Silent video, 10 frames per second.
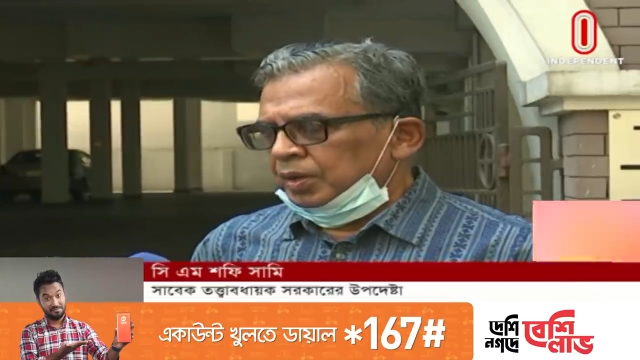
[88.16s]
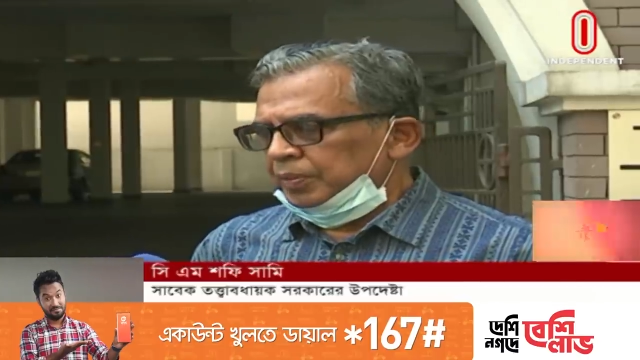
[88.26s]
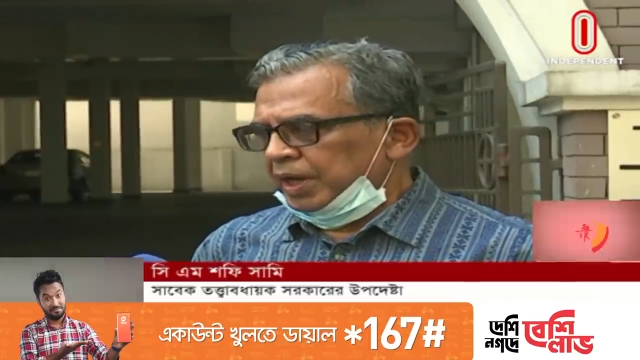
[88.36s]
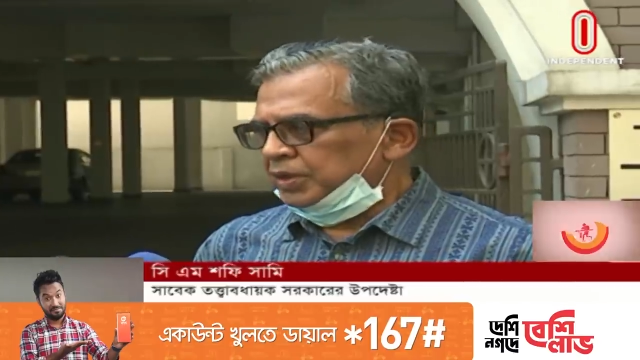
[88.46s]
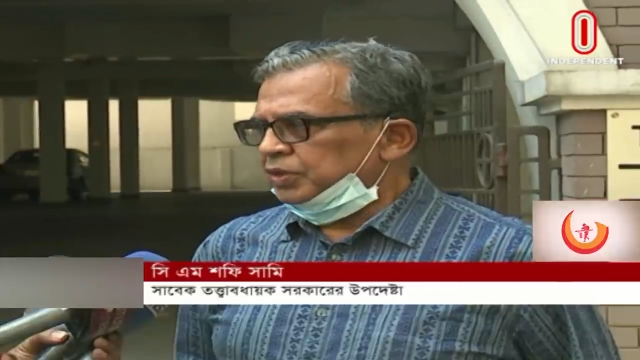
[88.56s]

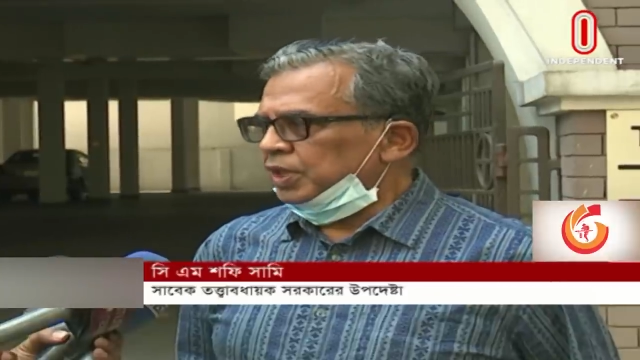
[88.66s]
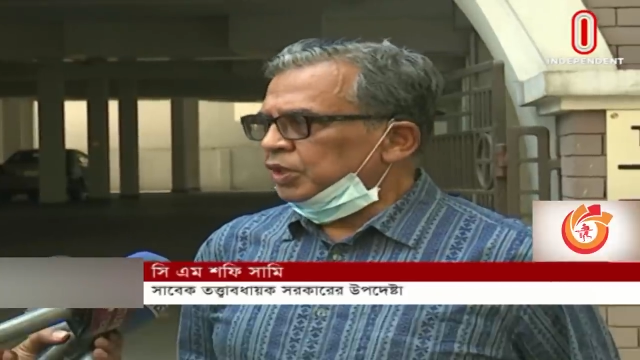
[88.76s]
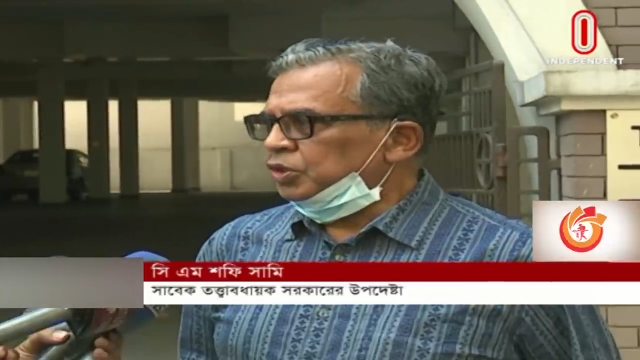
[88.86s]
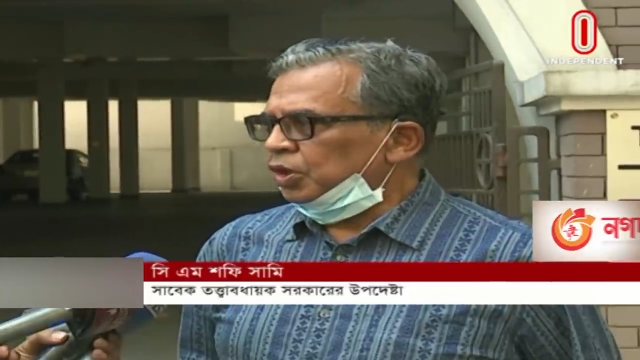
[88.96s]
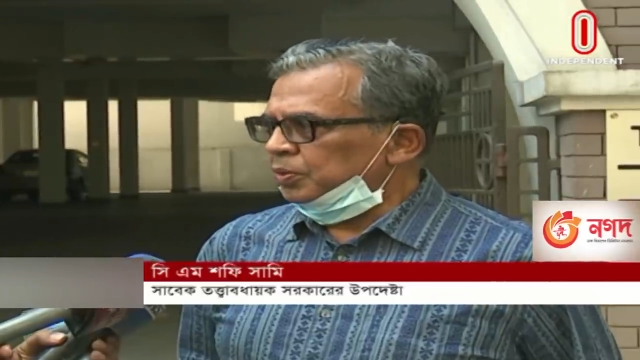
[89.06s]
ব্যাসদের
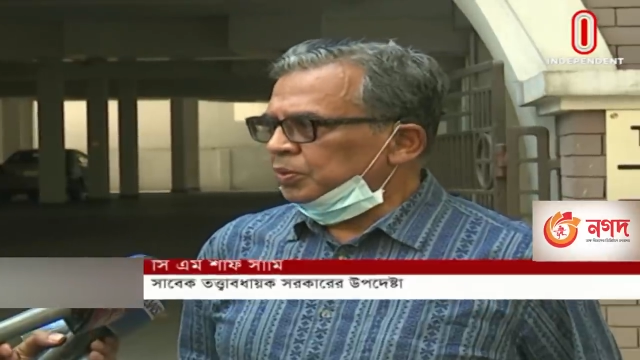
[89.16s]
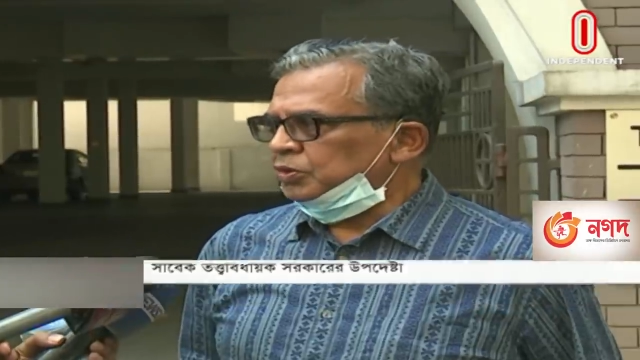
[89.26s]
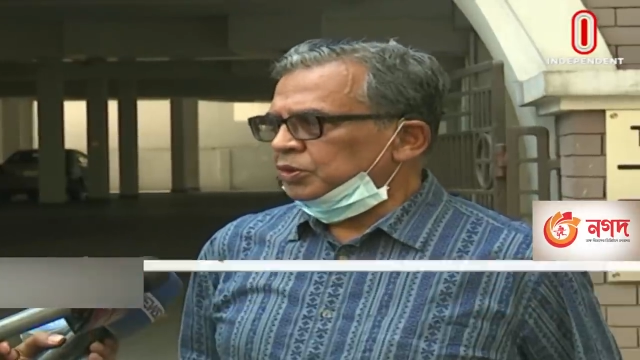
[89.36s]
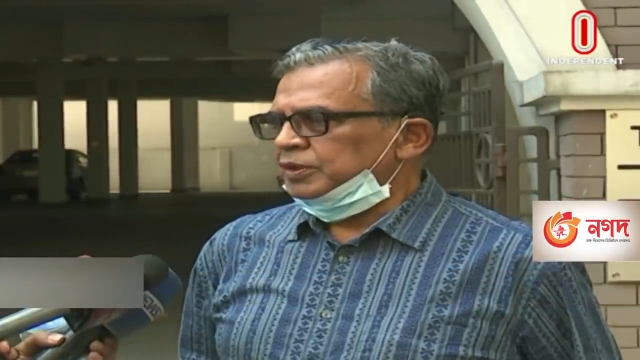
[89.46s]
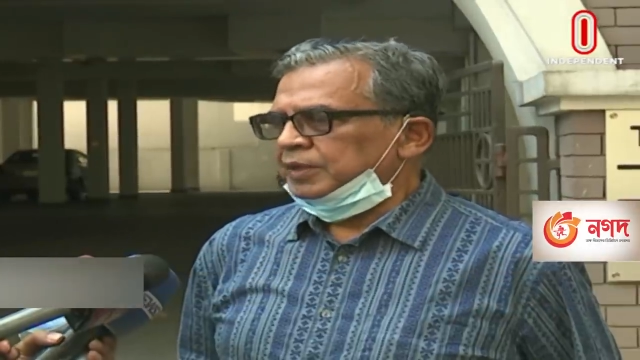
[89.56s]

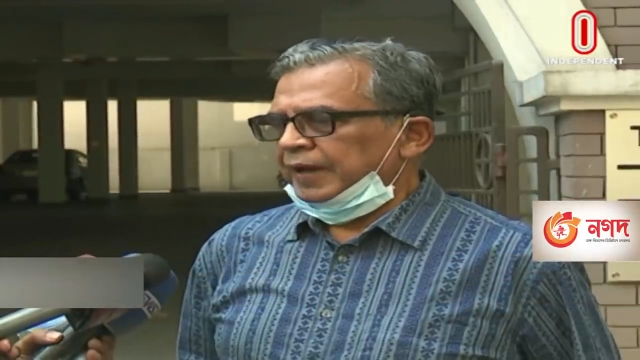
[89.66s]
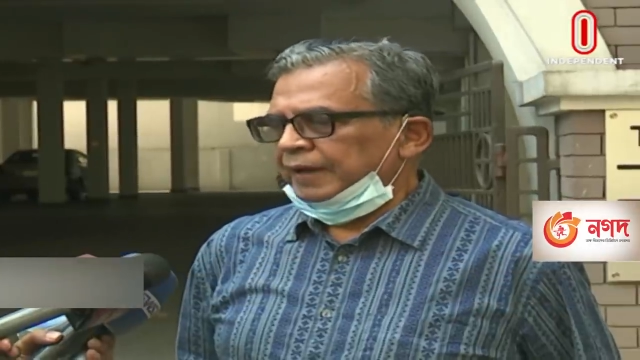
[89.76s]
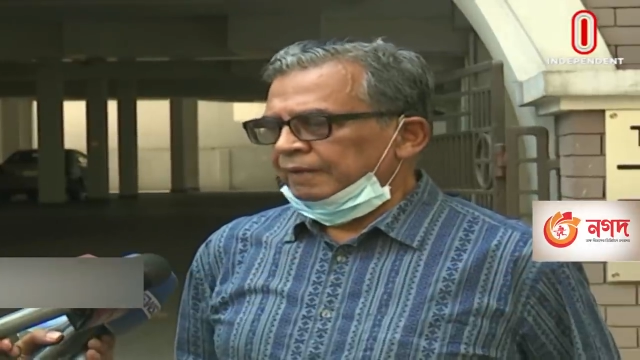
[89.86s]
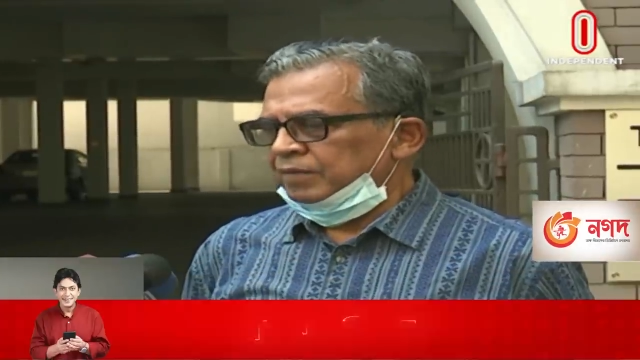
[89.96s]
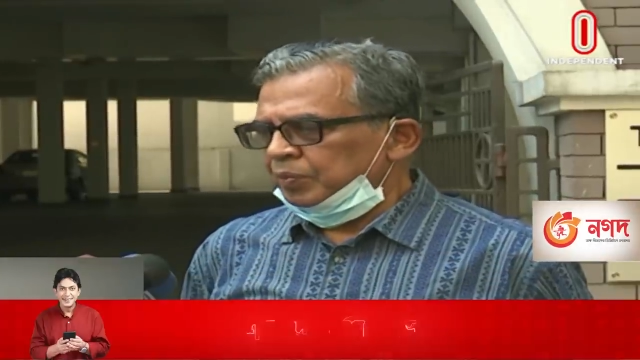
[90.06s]
সর্বোচ্চ
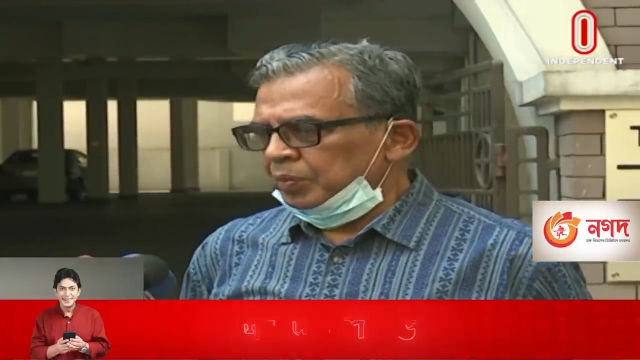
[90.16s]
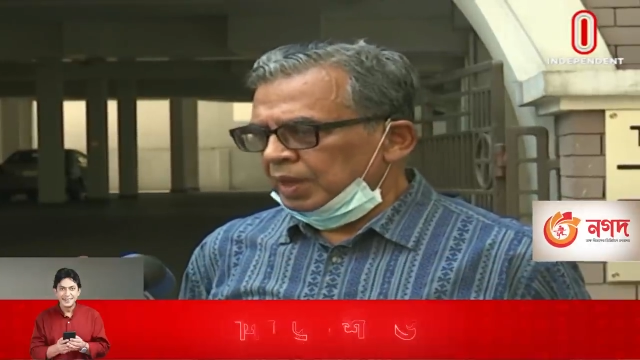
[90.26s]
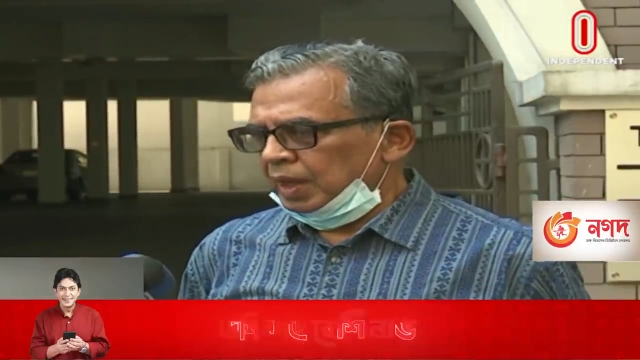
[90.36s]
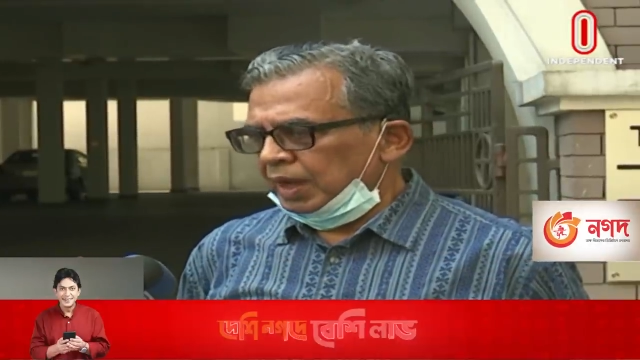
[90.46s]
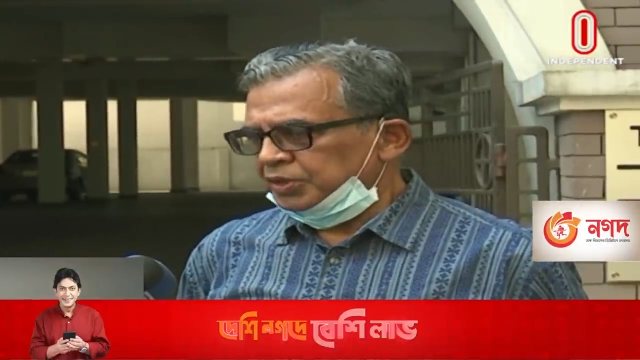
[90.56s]
স্থানে
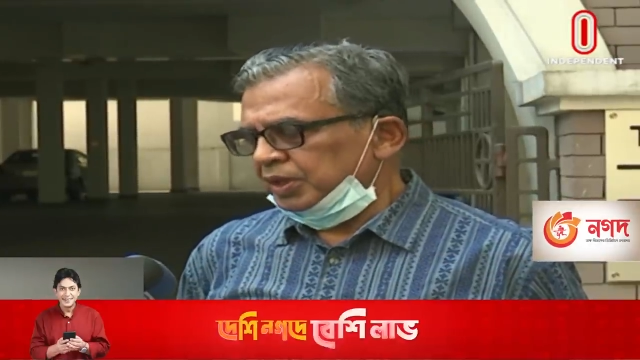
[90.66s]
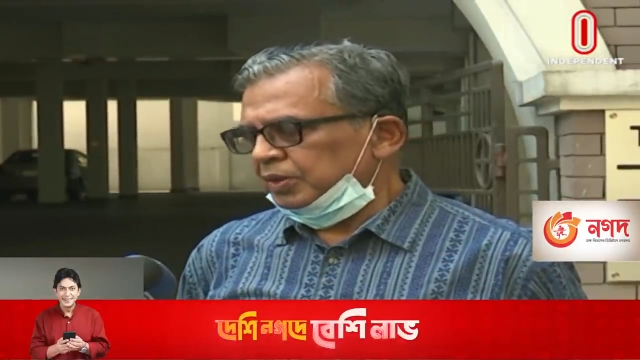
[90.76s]
আসীন